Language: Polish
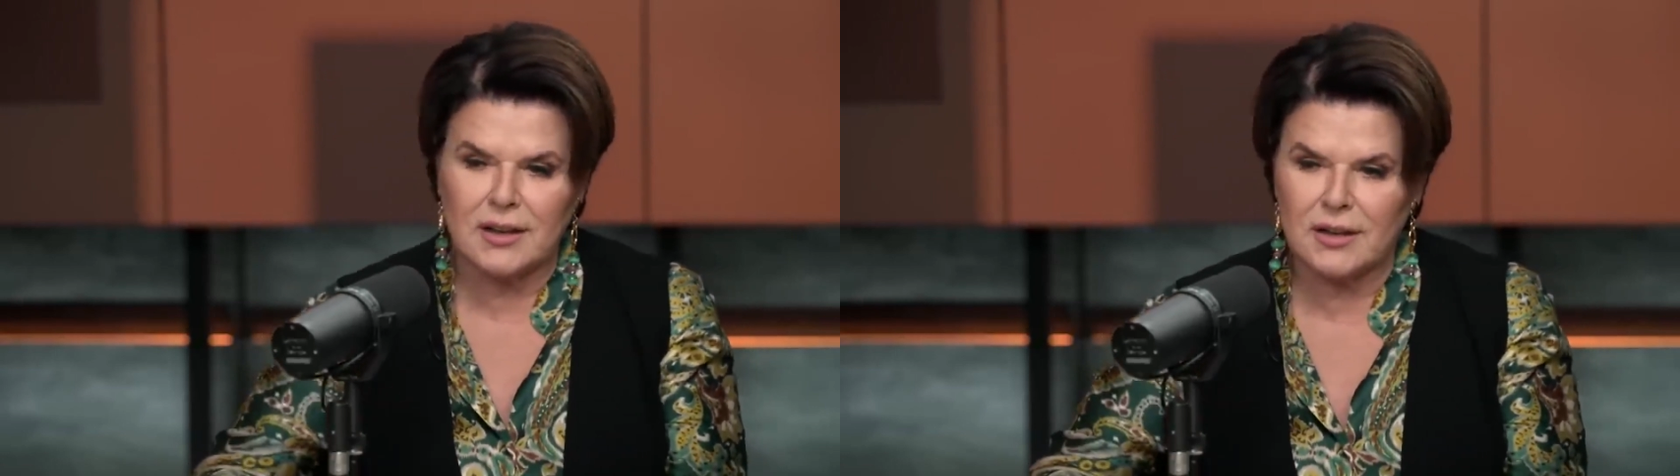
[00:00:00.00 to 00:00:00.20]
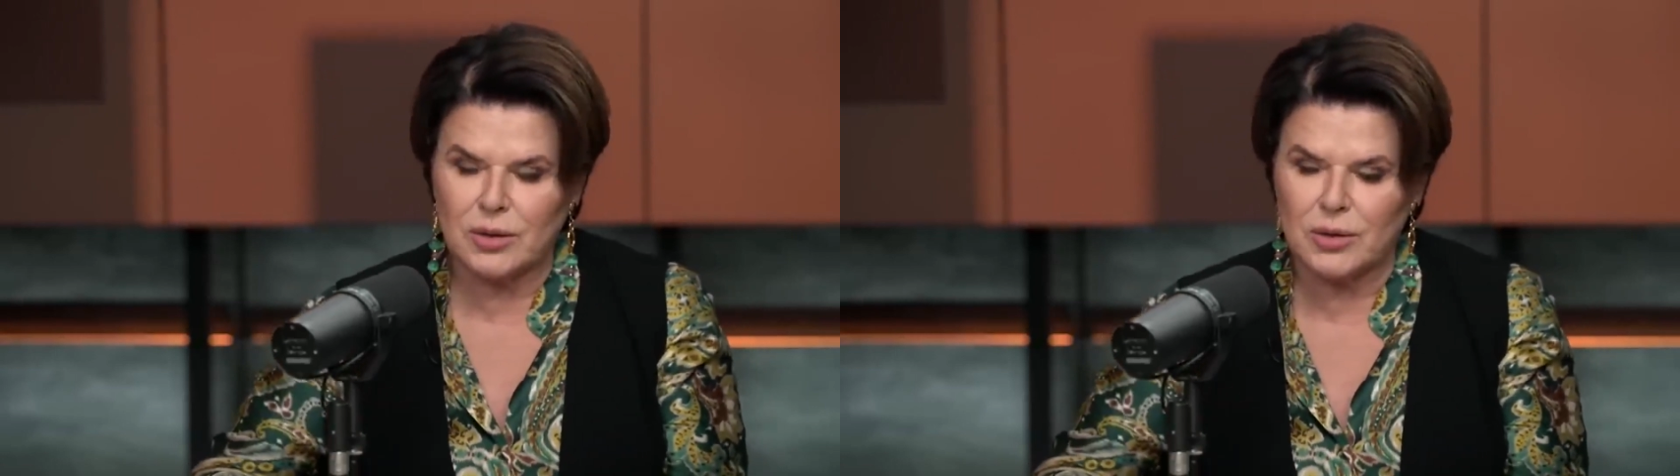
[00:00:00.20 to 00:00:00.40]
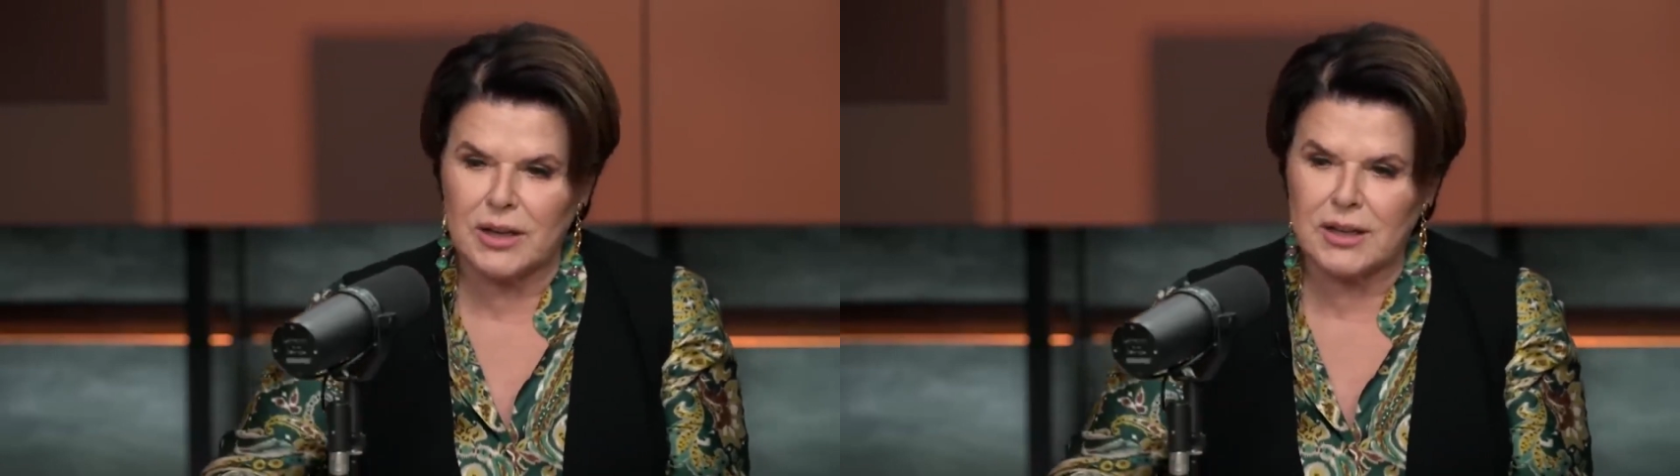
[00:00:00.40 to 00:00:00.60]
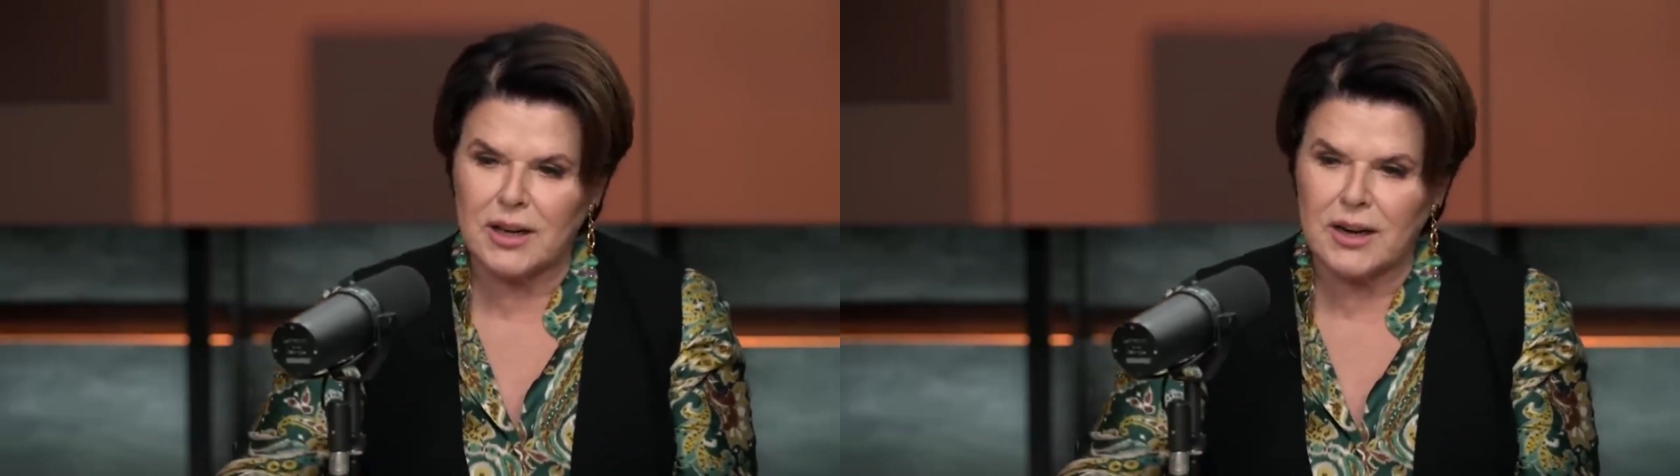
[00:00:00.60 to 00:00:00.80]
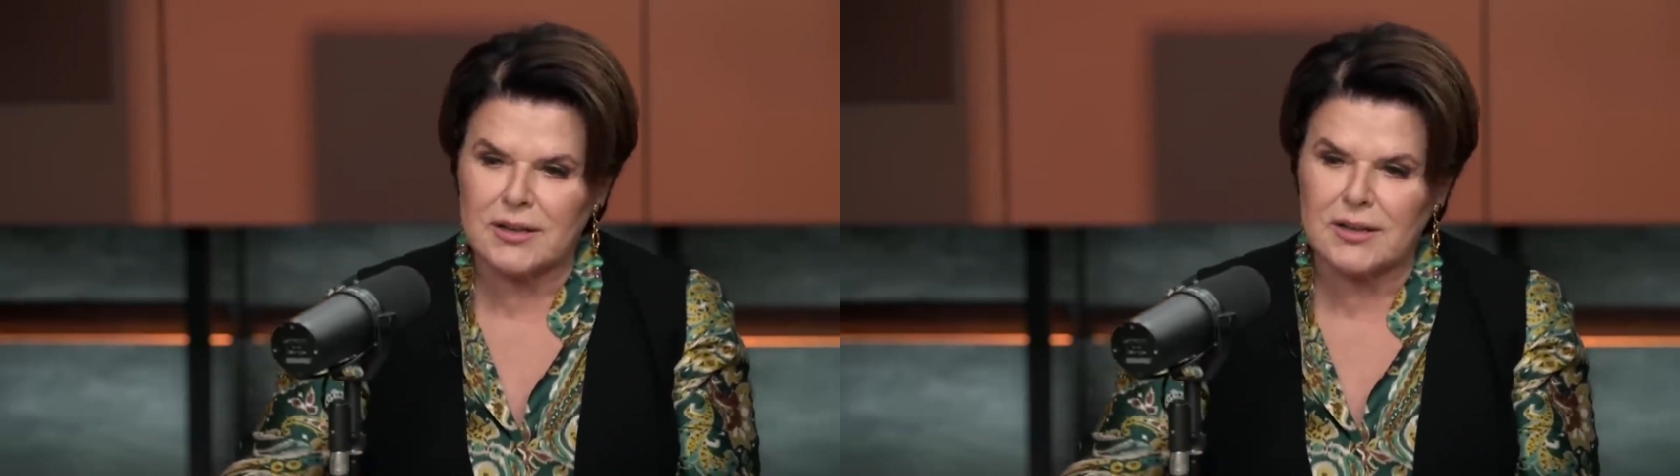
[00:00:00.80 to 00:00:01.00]
e, które
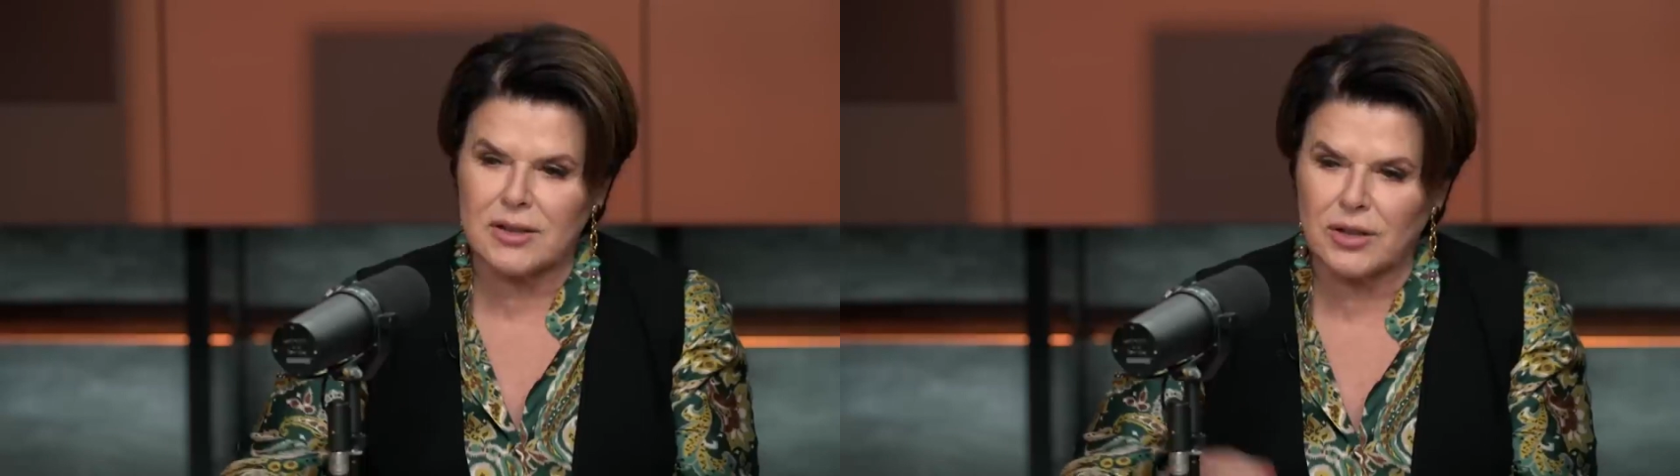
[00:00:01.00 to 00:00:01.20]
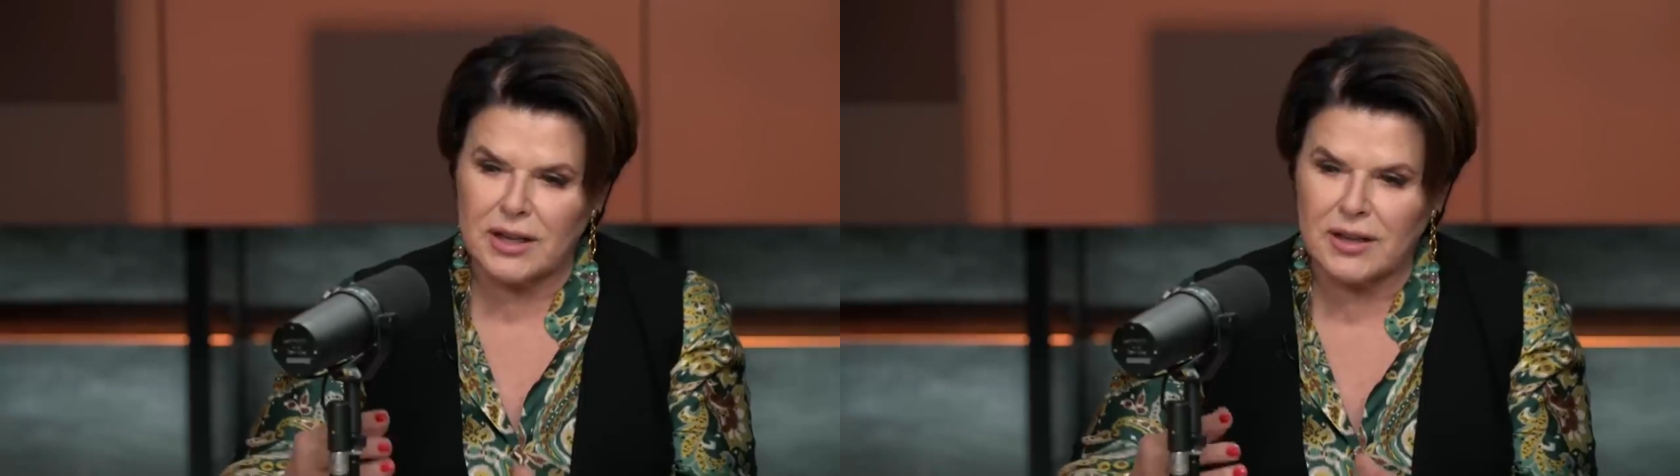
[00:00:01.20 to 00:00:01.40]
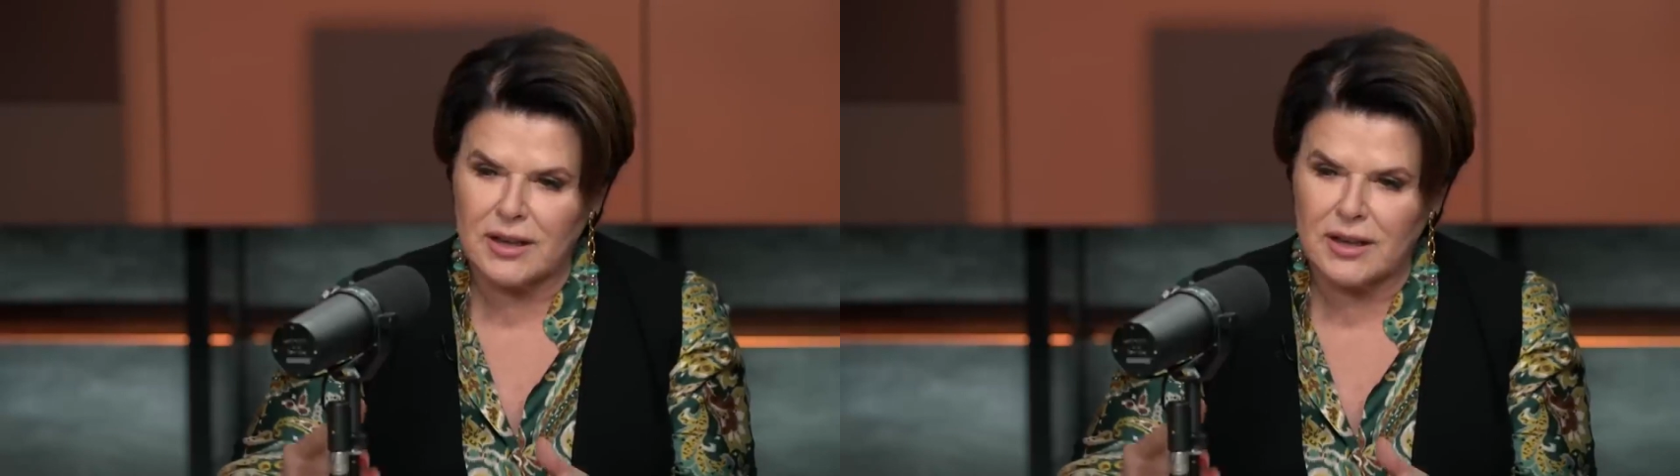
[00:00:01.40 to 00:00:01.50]
teraz, do tej,